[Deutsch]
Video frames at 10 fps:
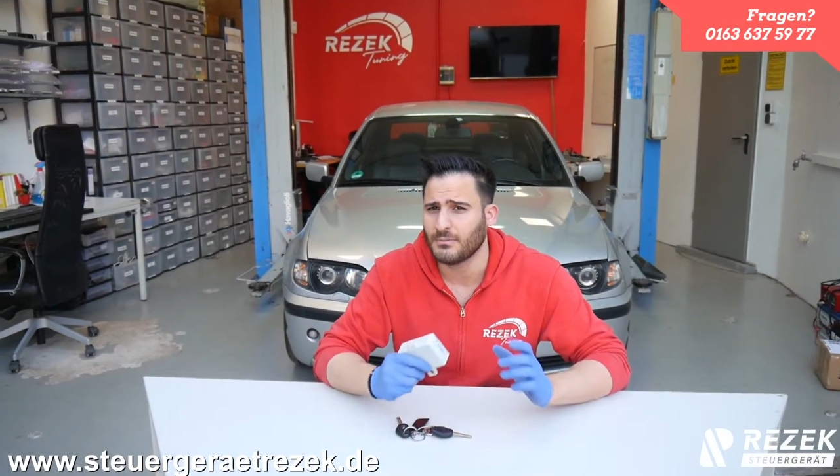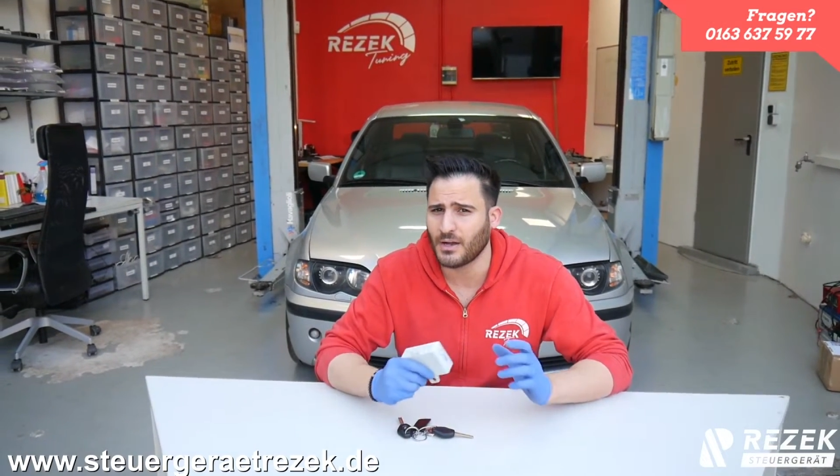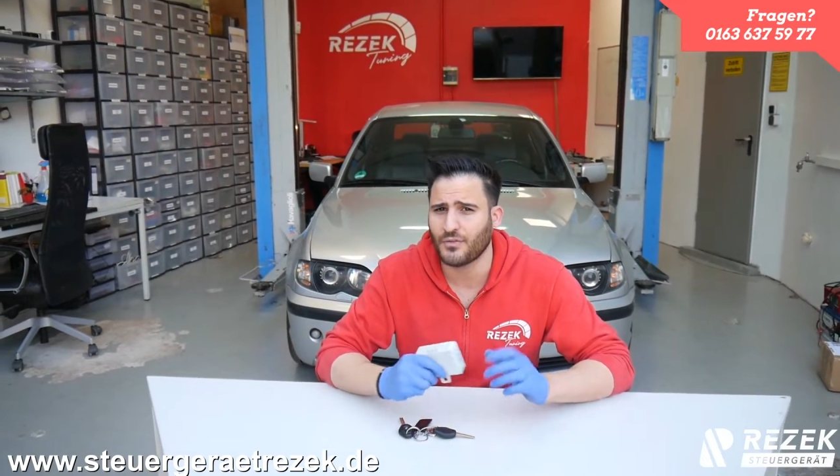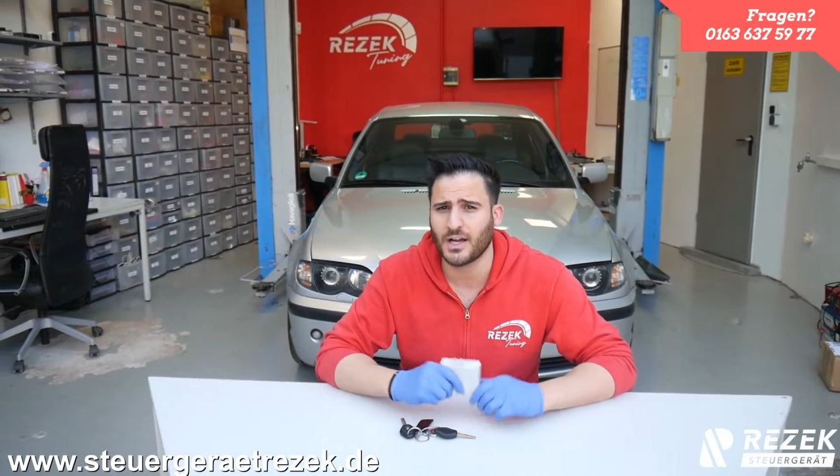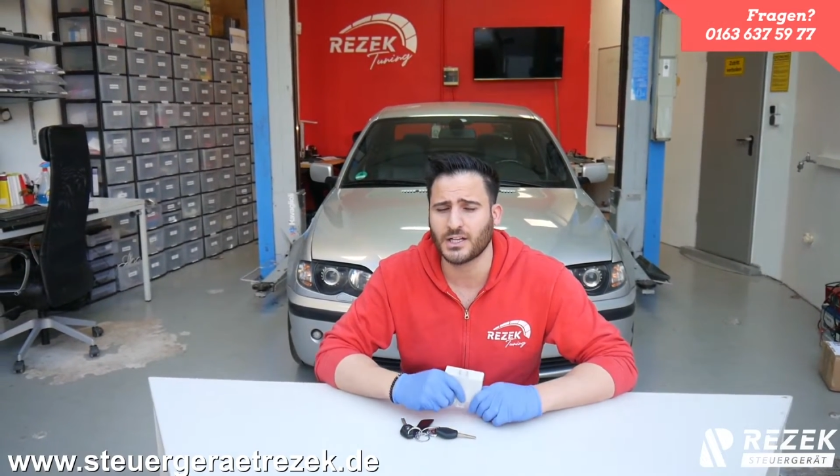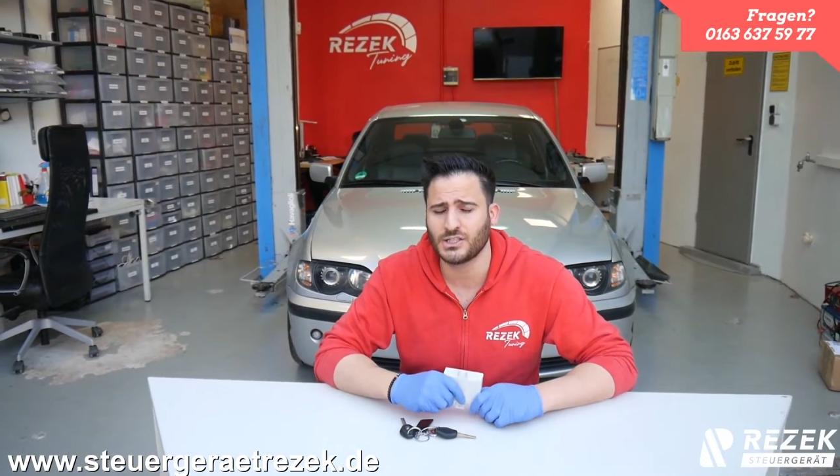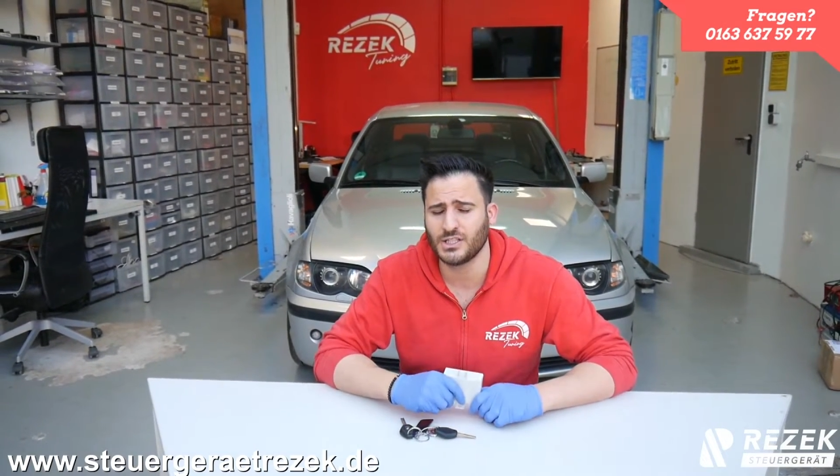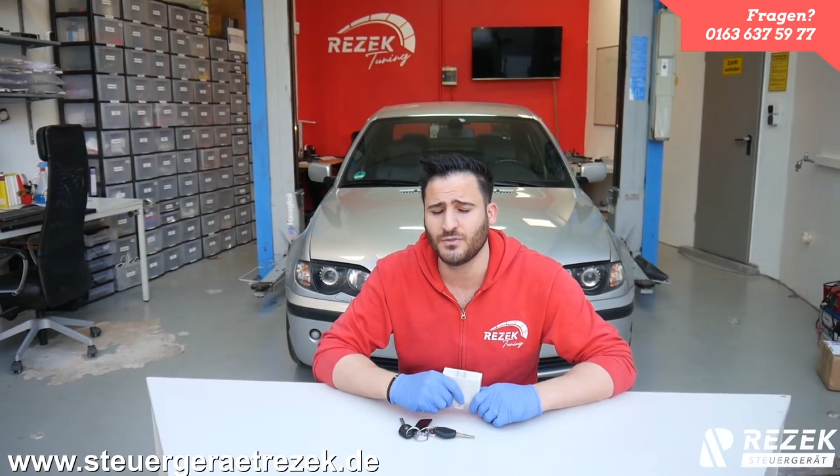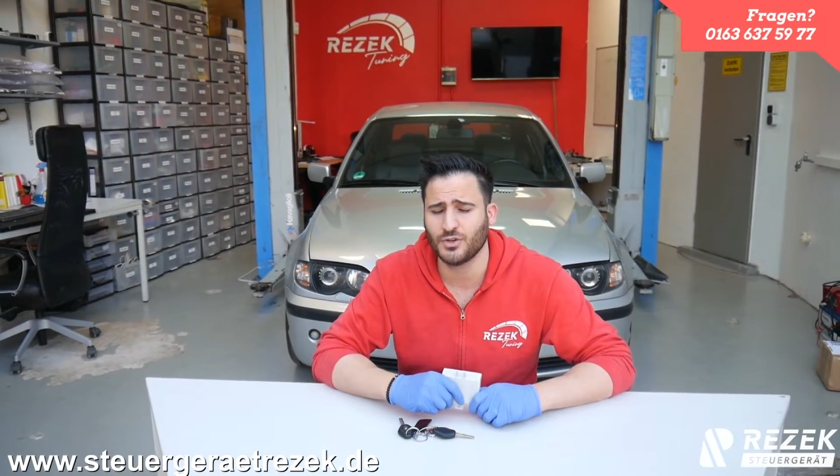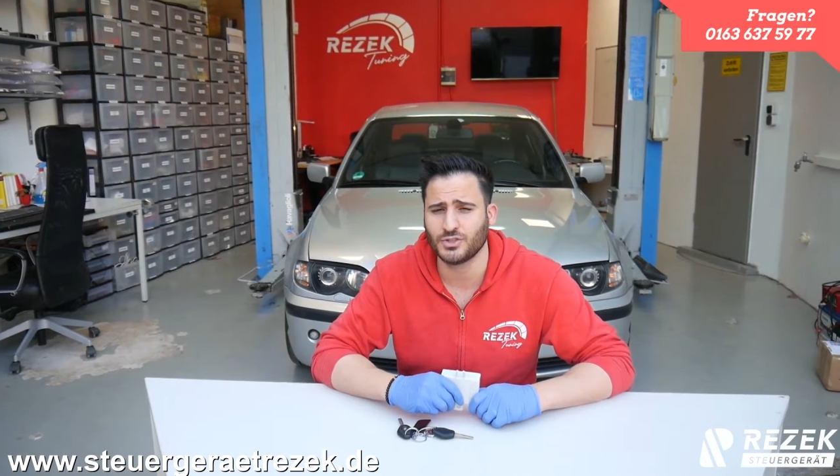Bei Fragen
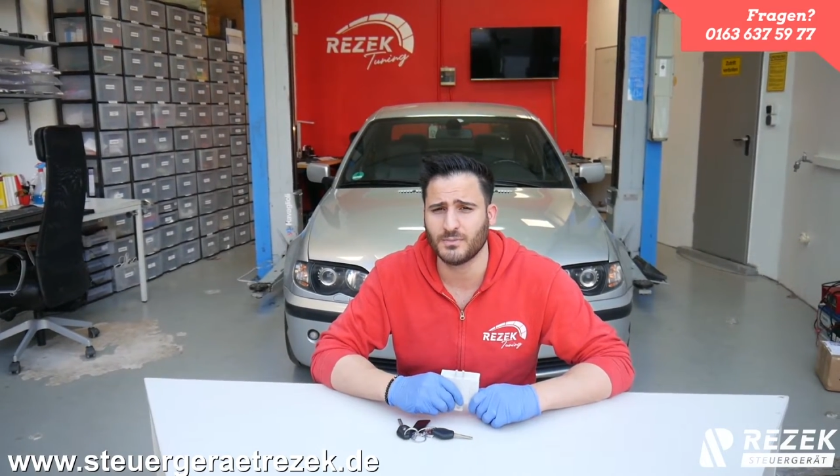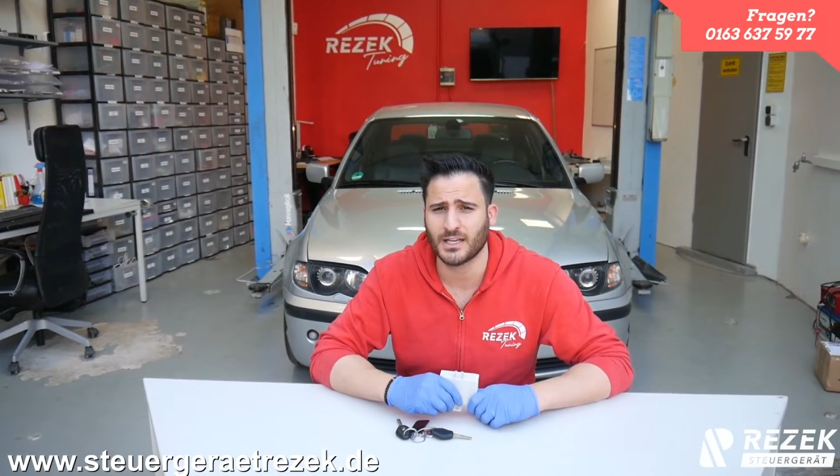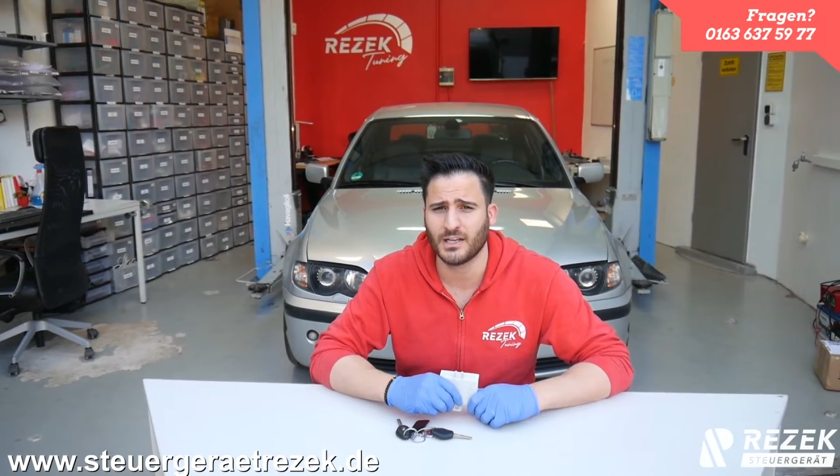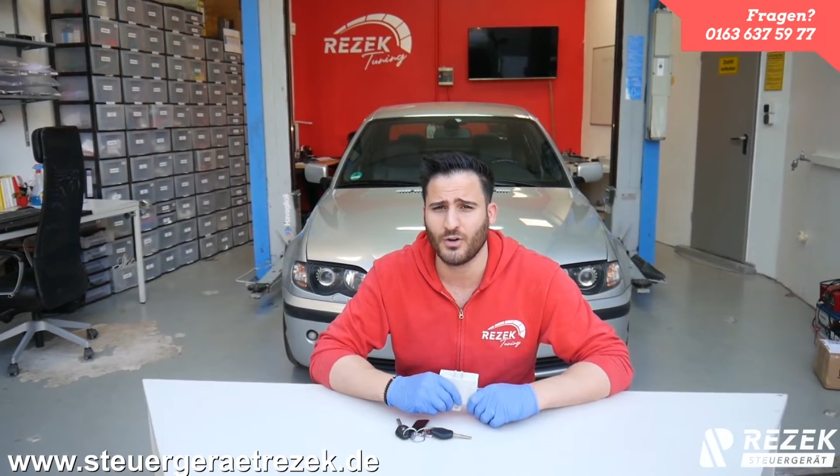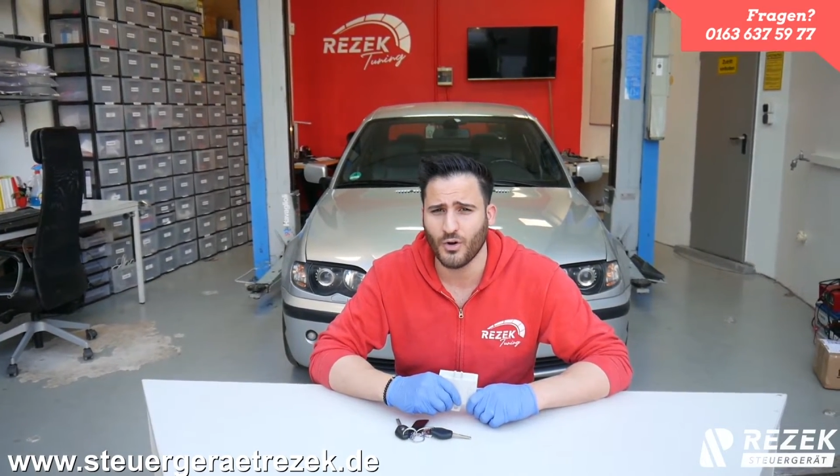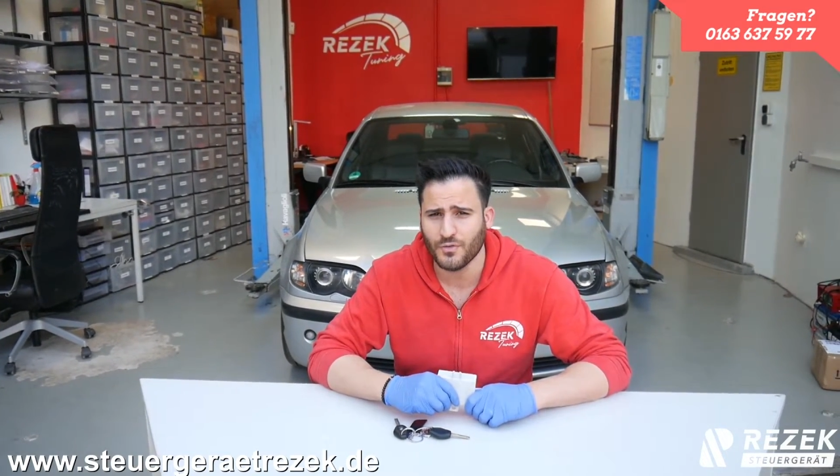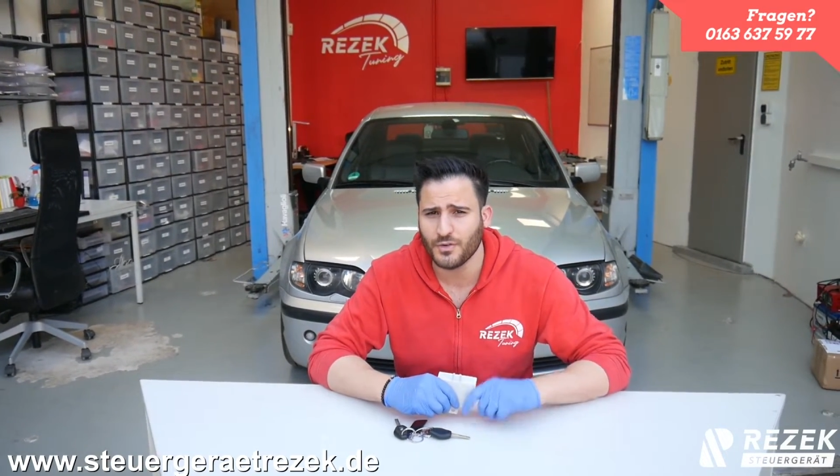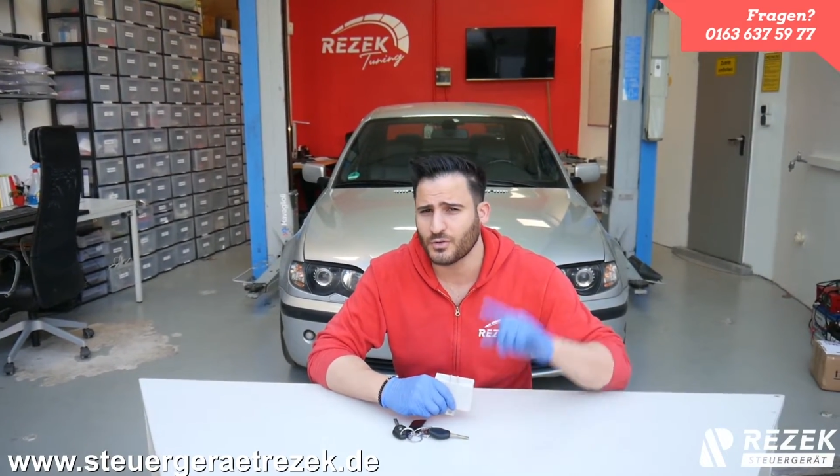stehen wir euch immer gerne offen.